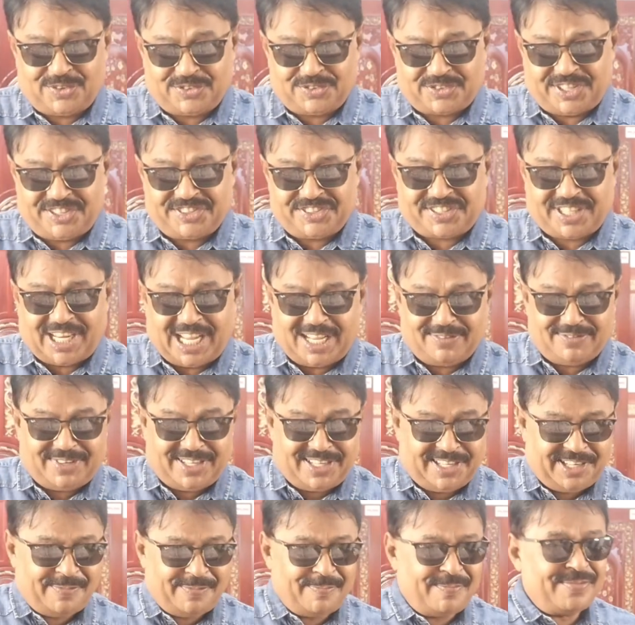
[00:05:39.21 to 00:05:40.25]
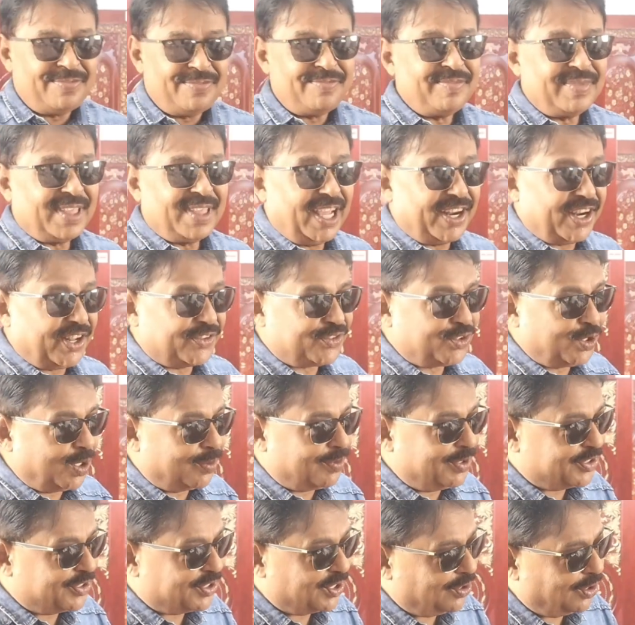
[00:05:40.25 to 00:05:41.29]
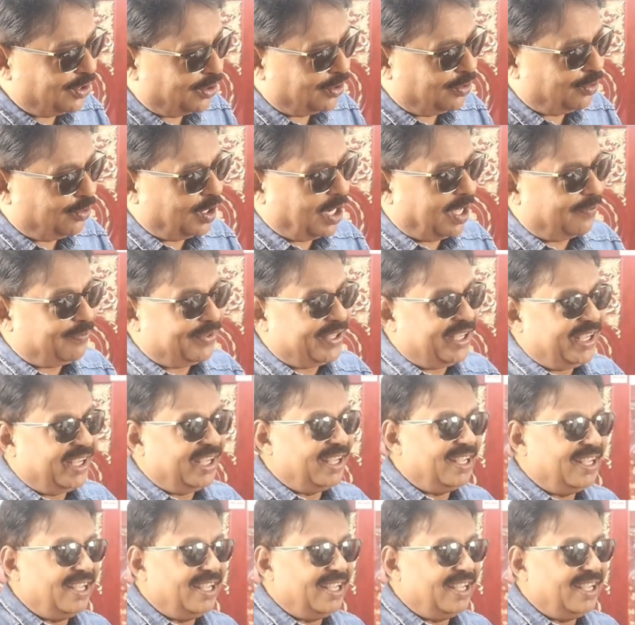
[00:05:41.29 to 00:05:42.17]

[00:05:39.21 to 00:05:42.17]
হোসেন সাহেবের একটা ছবি ছিল গোলাপি